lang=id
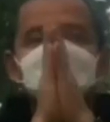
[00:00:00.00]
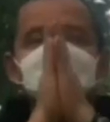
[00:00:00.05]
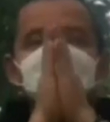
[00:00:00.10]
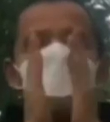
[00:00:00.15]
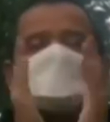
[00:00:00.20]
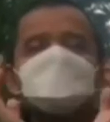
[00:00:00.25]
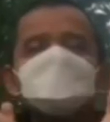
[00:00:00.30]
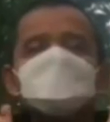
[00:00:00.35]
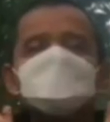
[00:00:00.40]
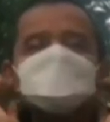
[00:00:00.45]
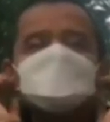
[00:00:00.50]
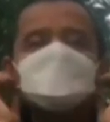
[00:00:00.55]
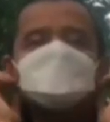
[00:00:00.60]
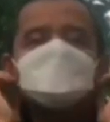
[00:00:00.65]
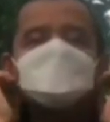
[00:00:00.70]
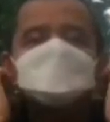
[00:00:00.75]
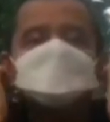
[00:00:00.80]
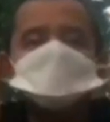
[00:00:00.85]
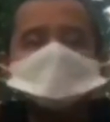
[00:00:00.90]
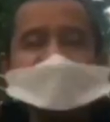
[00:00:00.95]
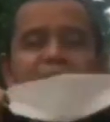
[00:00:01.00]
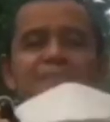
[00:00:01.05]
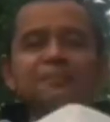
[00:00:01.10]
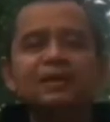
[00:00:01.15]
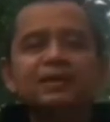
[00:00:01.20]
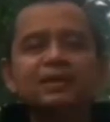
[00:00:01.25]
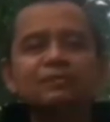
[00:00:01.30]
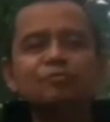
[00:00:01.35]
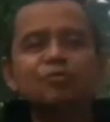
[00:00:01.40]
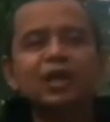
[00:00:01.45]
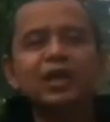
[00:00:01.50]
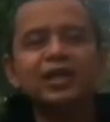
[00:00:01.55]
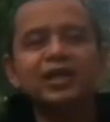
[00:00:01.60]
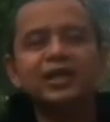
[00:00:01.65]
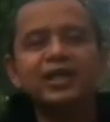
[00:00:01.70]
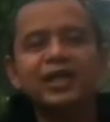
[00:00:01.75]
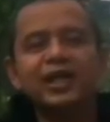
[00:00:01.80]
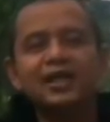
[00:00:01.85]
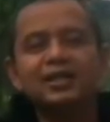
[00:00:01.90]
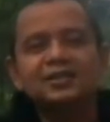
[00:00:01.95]
Halo, selamat pagi. Bertemu lagi
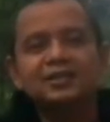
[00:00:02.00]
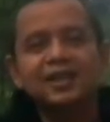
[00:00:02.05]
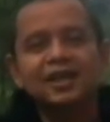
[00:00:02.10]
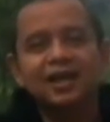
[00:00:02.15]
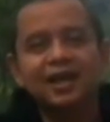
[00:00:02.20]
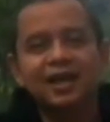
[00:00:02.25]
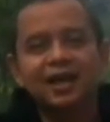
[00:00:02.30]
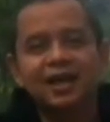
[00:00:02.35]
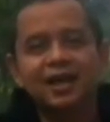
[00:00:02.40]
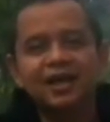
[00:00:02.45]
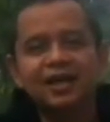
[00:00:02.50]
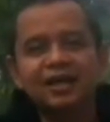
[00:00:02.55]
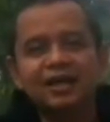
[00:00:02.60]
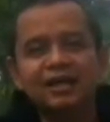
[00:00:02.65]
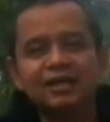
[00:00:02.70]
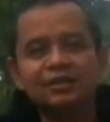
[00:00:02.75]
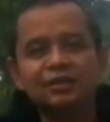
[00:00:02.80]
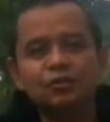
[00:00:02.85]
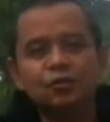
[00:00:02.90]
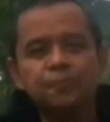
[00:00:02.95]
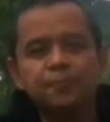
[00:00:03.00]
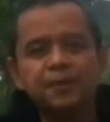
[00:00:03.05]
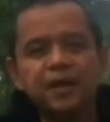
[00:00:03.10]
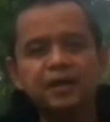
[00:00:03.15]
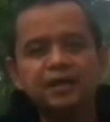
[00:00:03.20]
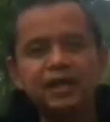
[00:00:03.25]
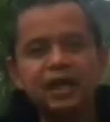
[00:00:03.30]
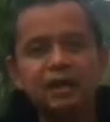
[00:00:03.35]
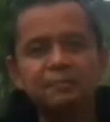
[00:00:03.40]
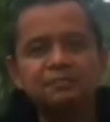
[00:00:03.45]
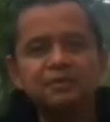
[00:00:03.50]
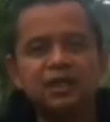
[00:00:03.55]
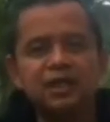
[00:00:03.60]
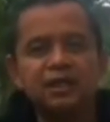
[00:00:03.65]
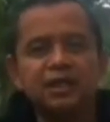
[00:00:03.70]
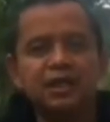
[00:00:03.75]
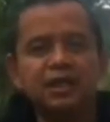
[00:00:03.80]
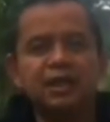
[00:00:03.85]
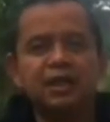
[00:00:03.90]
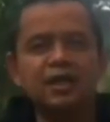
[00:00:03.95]
dengan saya Hendra Sopian dalam channel